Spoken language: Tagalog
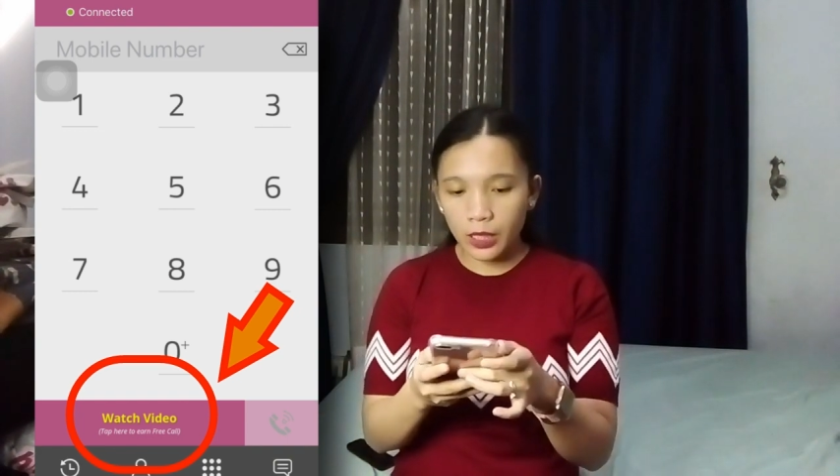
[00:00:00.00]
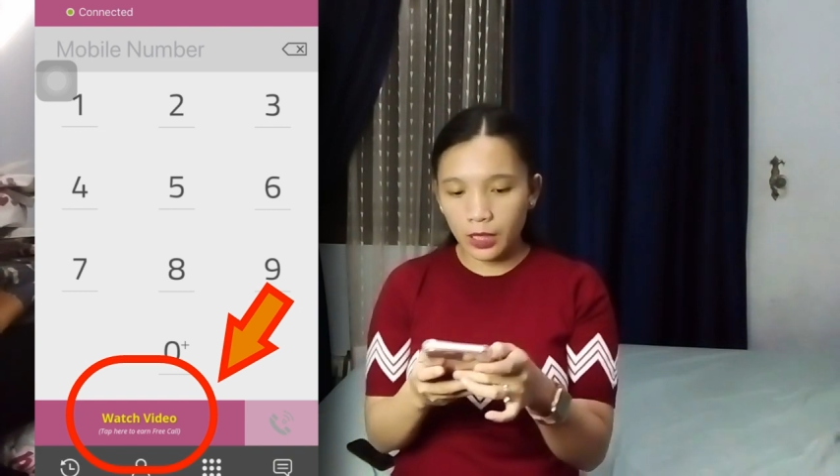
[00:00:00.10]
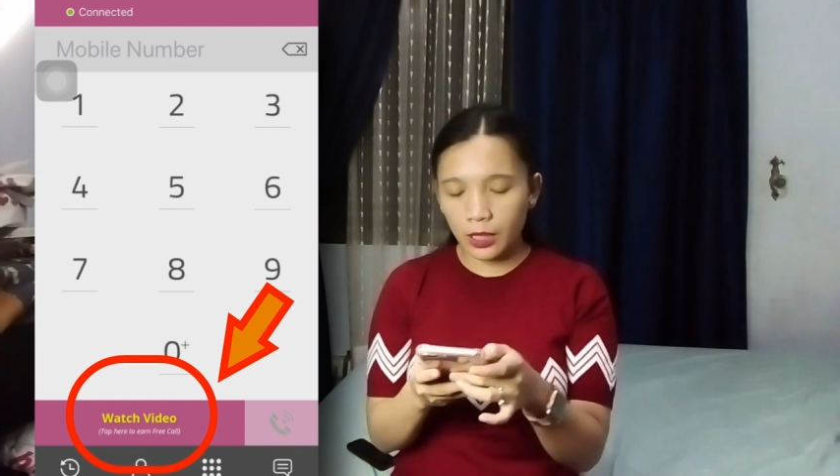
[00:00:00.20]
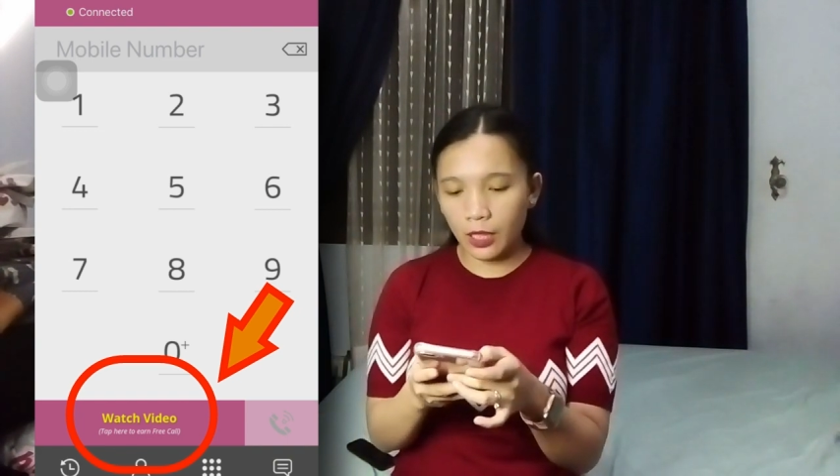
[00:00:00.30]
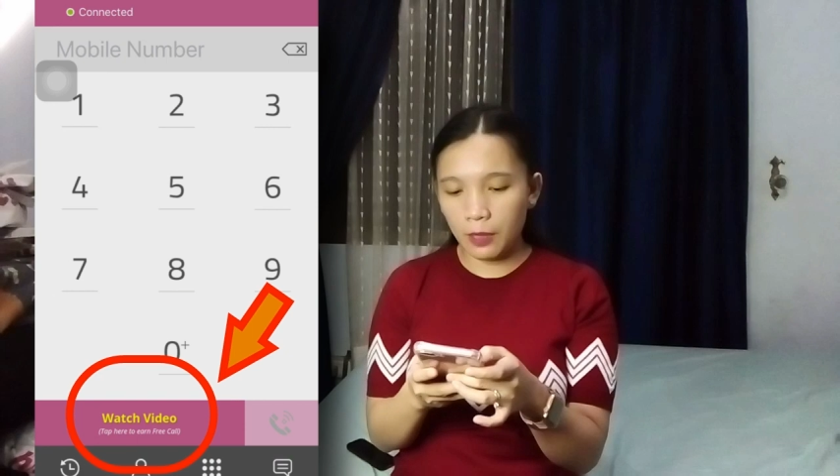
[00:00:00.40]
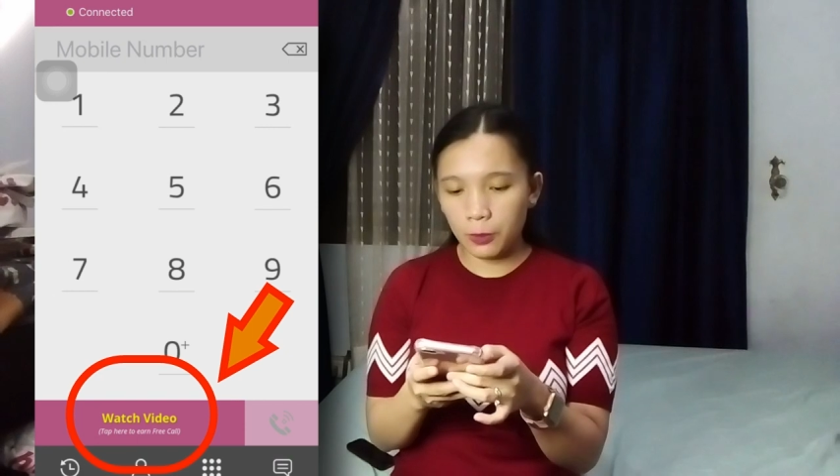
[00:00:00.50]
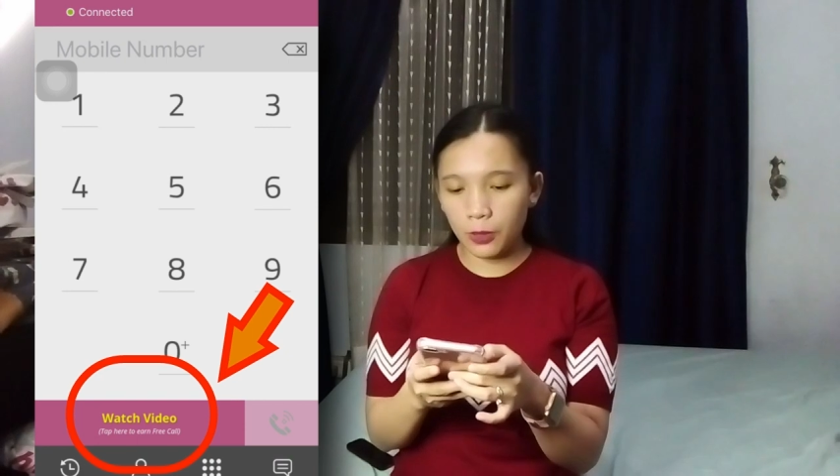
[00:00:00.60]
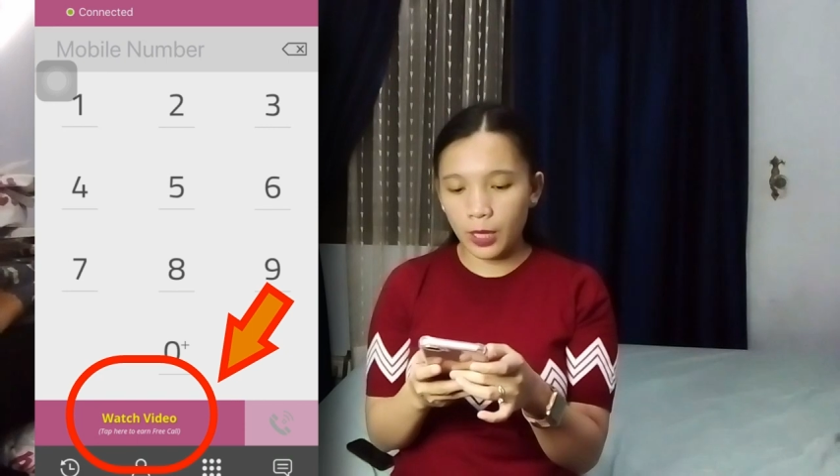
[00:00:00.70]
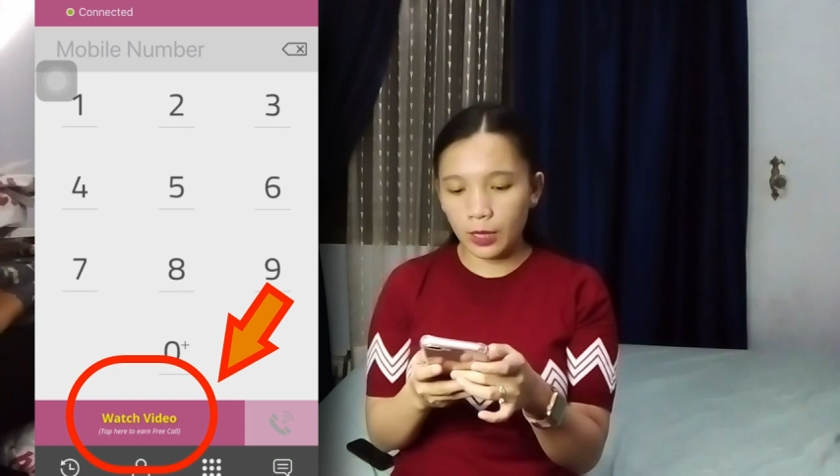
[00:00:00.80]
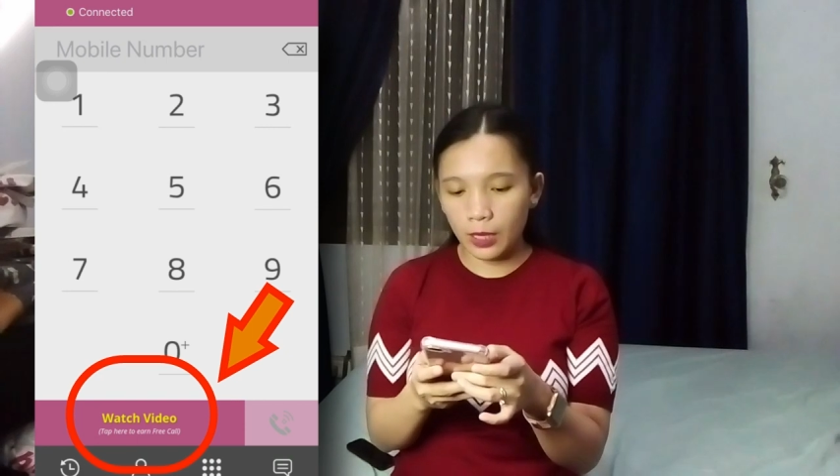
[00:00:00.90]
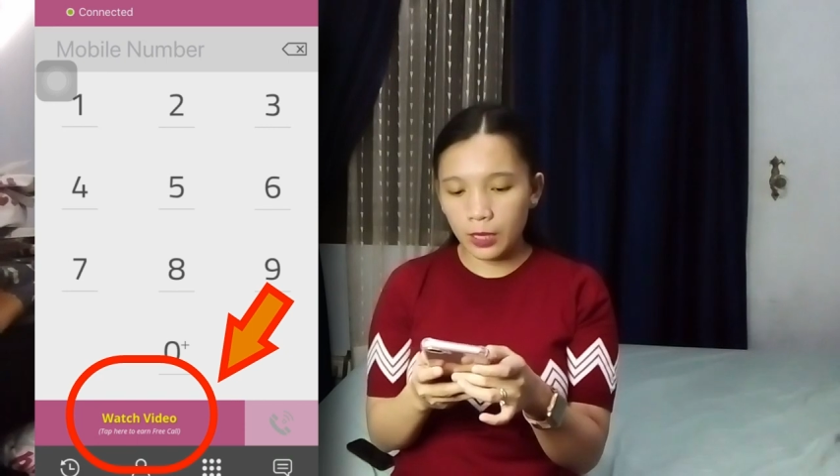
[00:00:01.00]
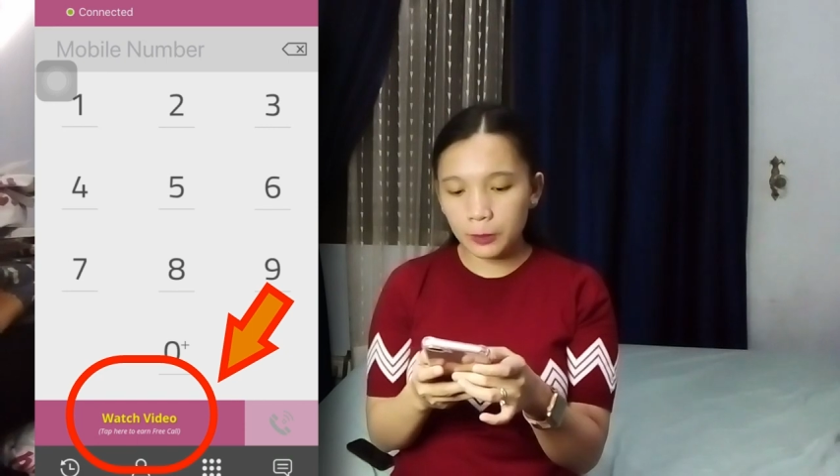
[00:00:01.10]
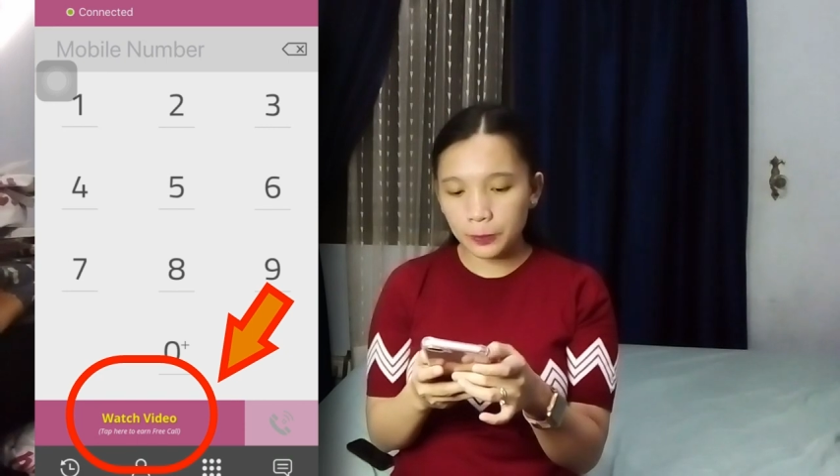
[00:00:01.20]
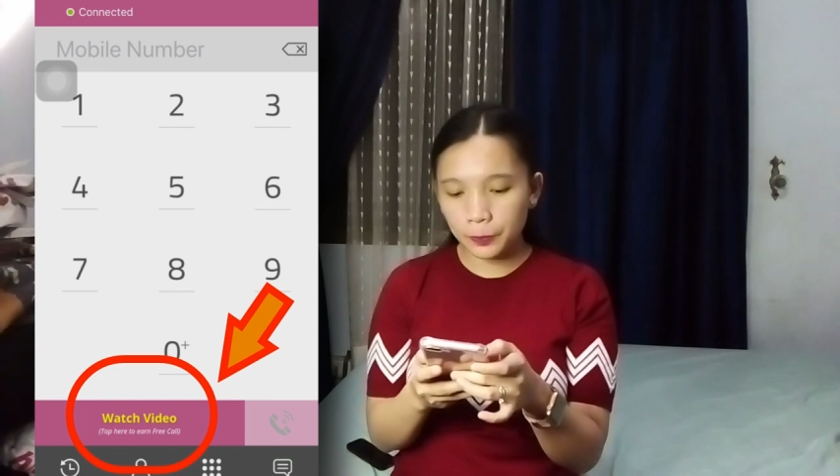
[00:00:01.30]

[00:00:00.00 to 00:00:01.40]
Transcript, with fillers: itry po natin.